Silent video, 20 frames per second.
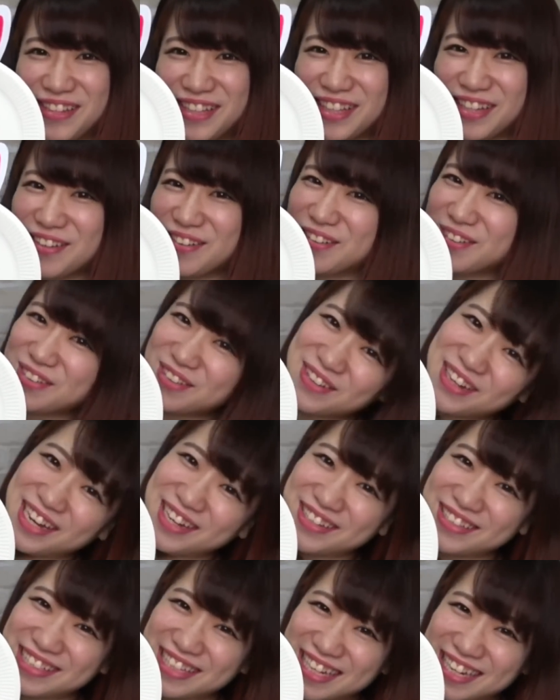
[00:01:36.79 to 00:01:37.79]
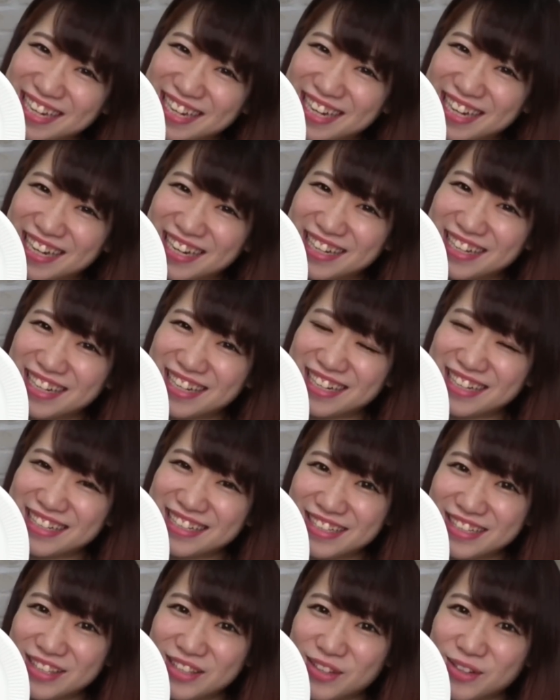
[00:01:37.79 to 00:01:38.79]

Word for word: 見たことあるな